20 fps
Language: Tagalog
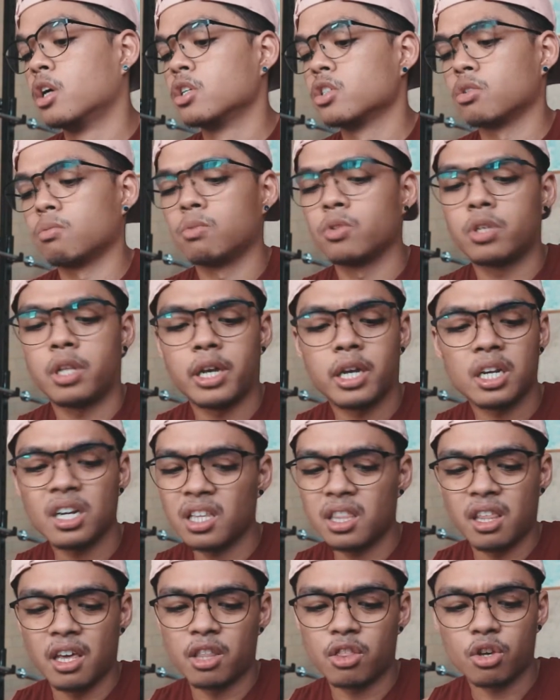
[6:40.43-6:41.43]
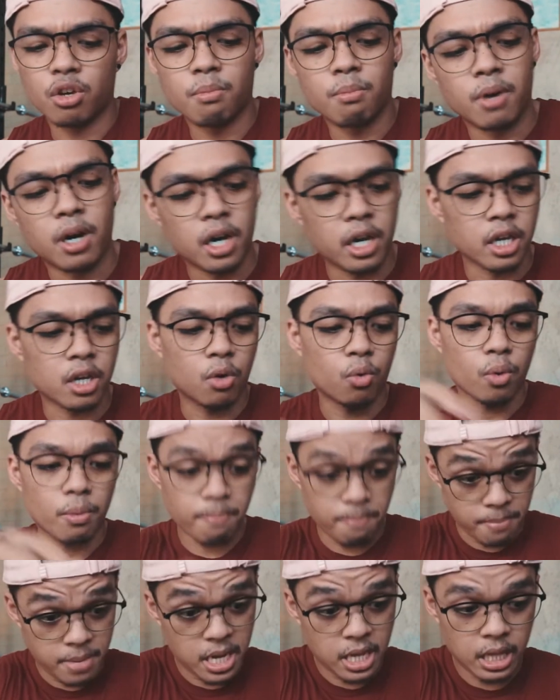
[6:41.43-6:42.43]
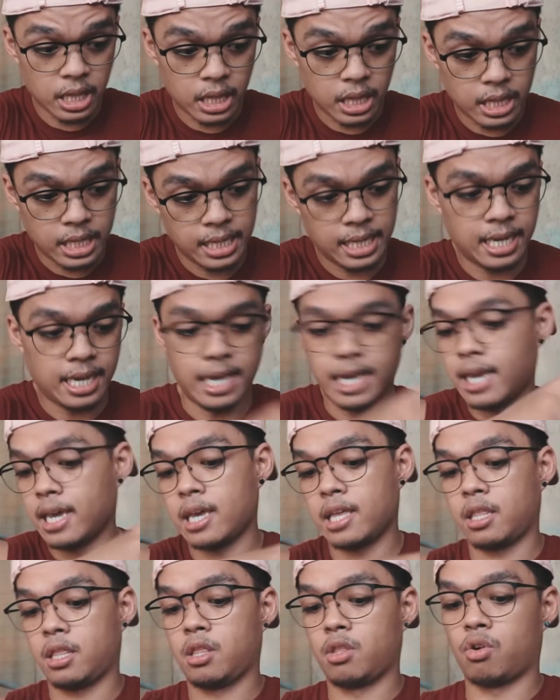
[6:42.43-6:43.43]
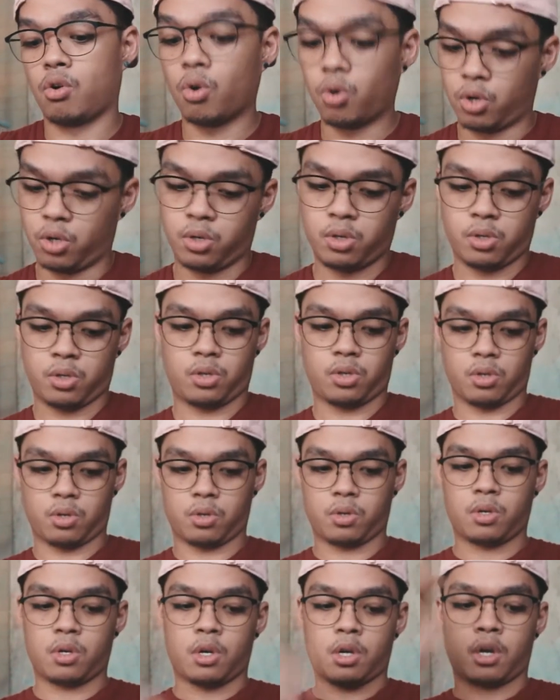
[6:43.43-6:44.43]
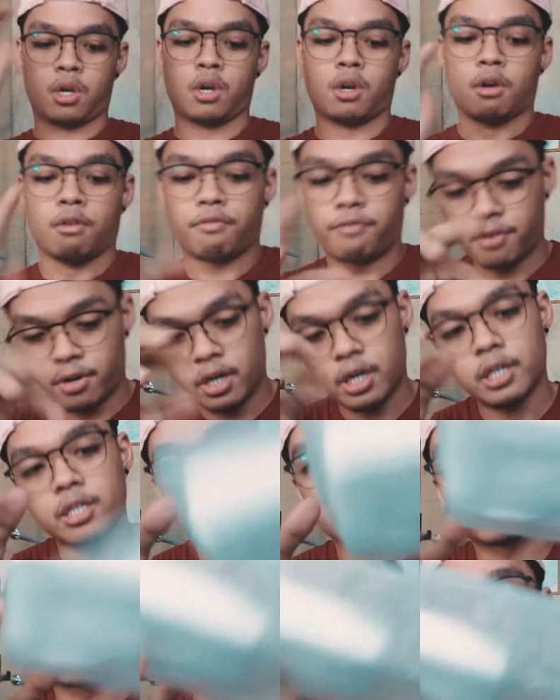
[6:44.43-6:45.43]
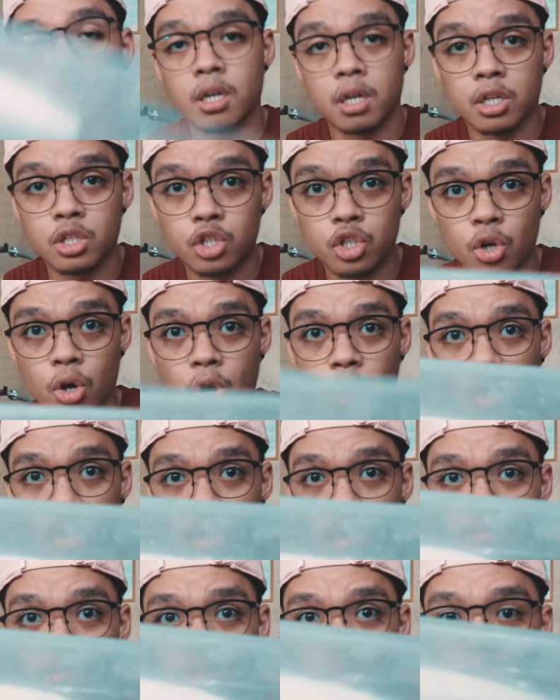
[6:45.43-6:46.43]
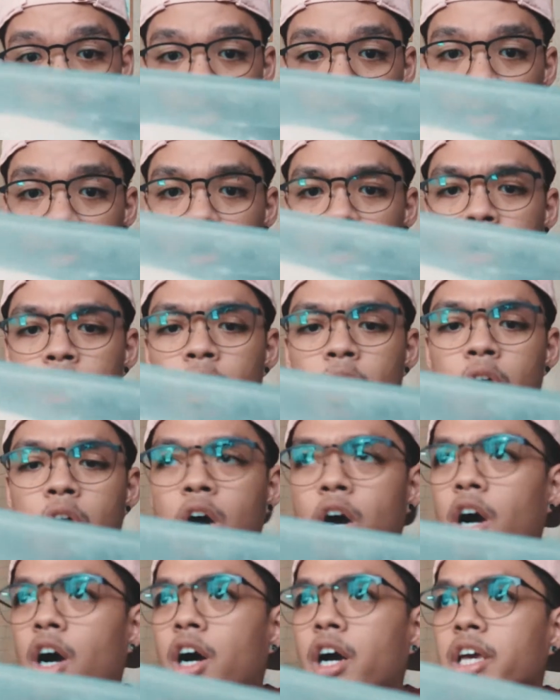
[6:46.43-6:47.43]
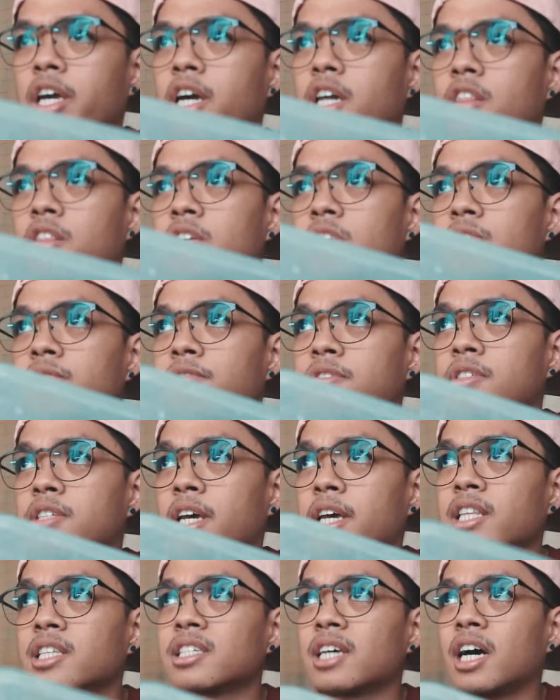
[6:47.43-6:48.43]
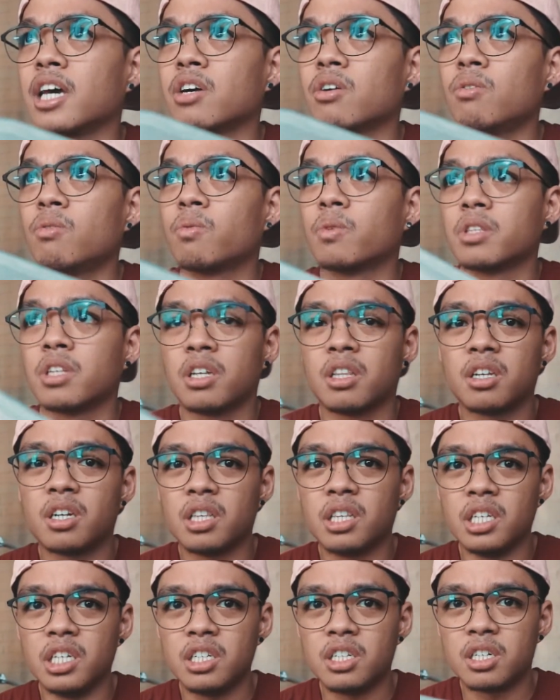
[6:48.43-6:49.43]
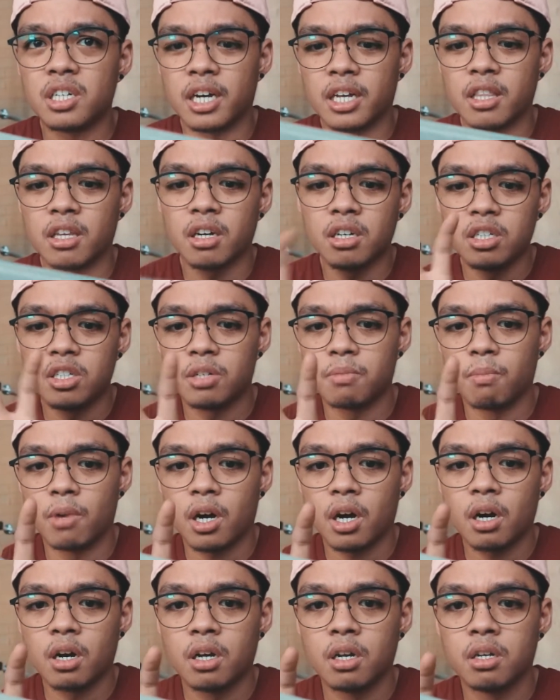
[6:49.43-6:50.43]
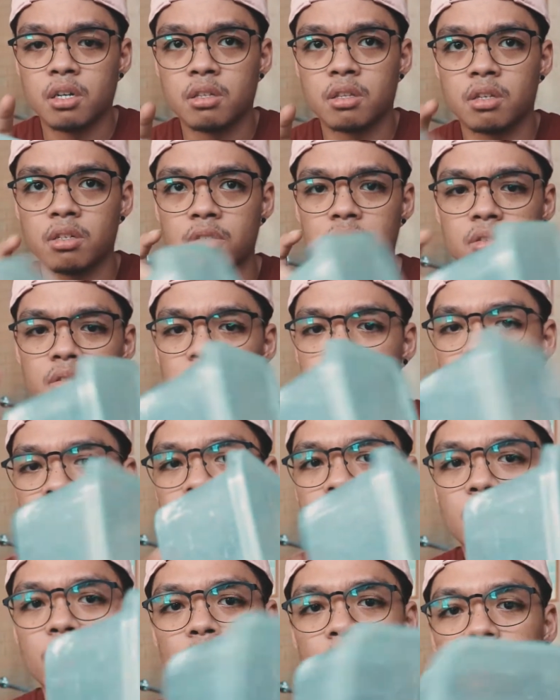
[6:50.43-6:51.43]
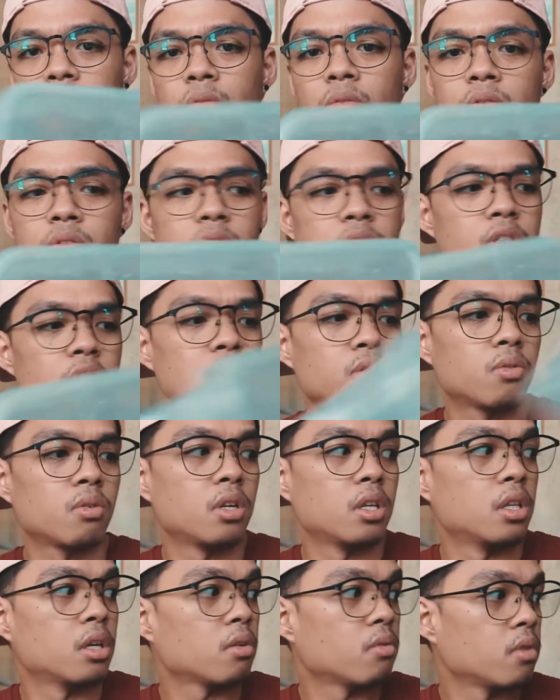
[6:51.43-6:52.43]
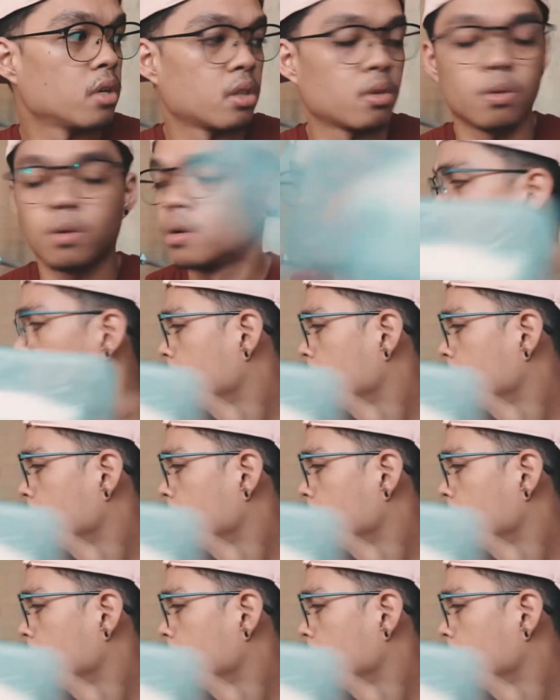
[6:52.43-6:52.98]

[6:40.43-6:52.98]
So most likely ito yung mga equipment and all. So first, chalk, lifting chalk. Uh, I got this sa ensayo, 100 each ata, each block. Tapos, ewan ko, dito ko lang nakuha to.